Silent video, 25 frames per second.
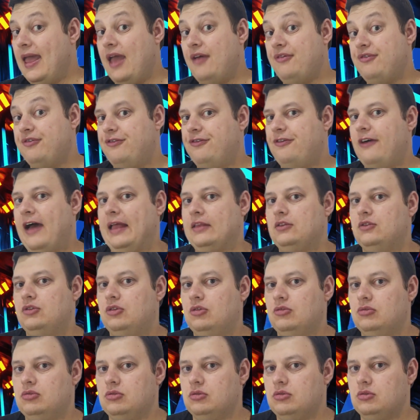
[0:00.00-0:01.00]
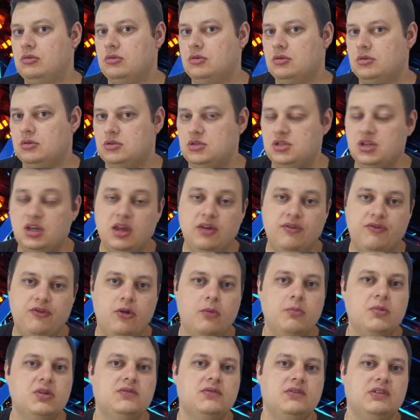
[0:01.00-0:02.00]
É fato de que
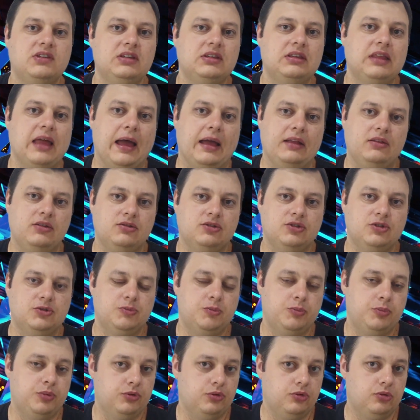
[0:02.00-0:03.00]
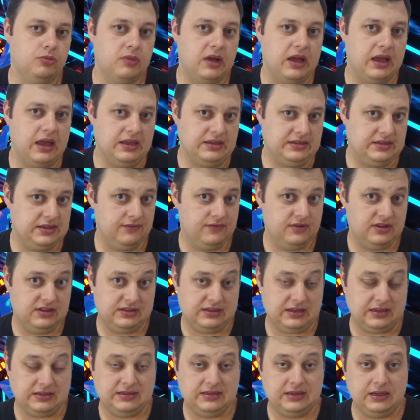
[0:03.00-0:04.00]
fomos visitados por uma
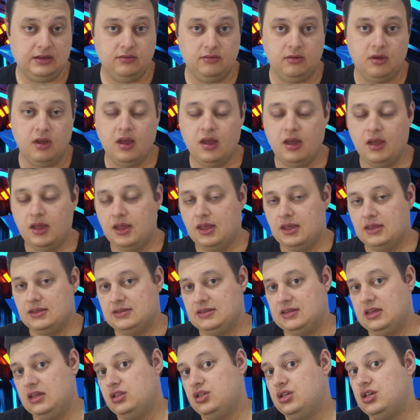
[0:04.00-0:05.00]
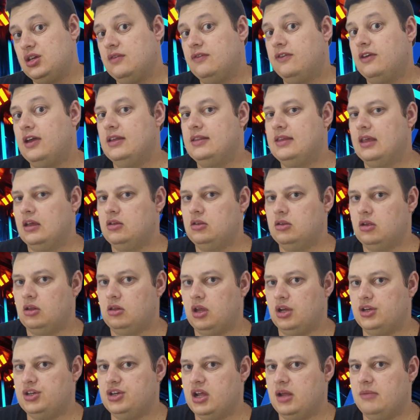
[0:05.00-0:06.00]
civilização científica e
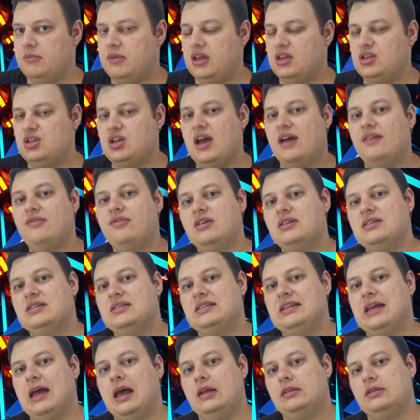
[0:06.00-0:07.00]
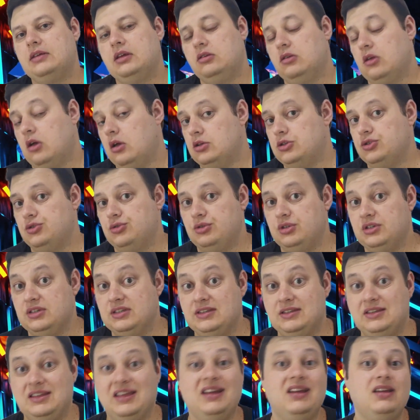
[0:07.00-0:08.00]
tecnologicamente avançada em nosso
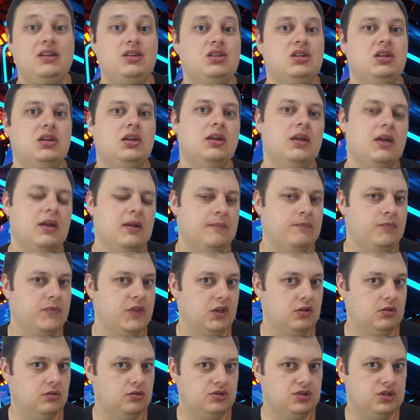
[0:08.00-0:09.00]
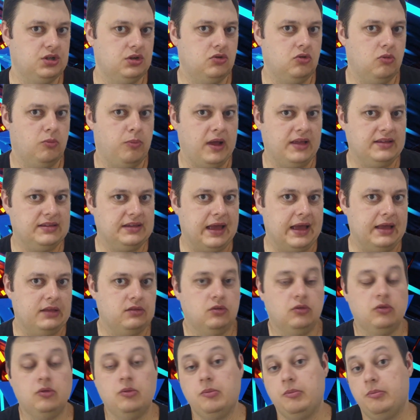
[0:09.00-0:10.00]
distante e longínquo
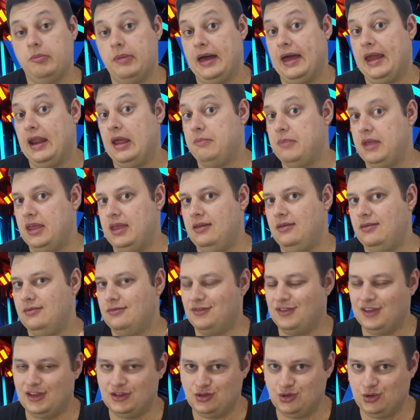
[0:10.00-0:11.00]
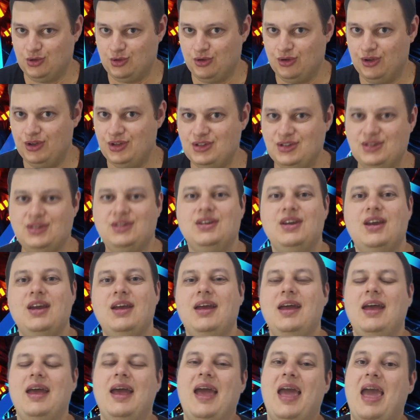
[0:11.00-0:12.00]
passado. Para mim, deixa eu corrigir,
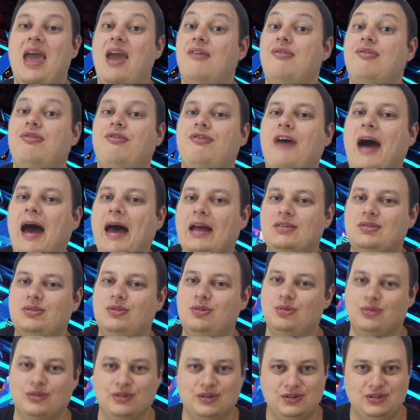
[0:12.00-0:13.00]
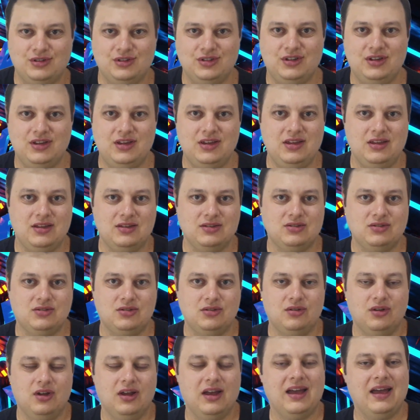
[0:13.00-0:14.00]
é fato de que
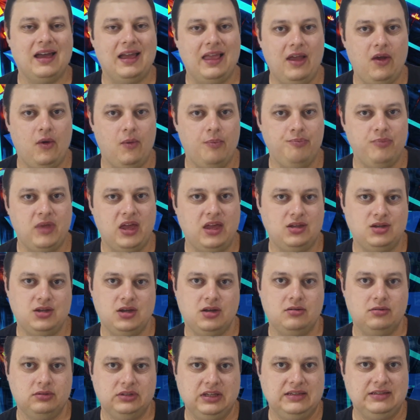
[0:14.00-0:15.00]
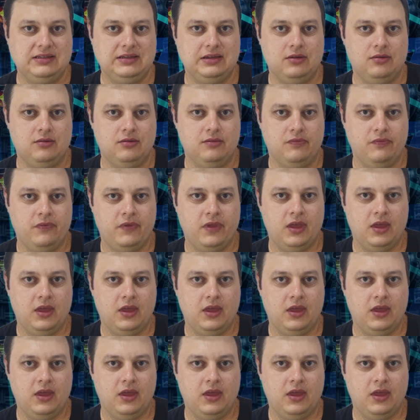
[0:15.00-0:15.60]
isto realmente aconteceu.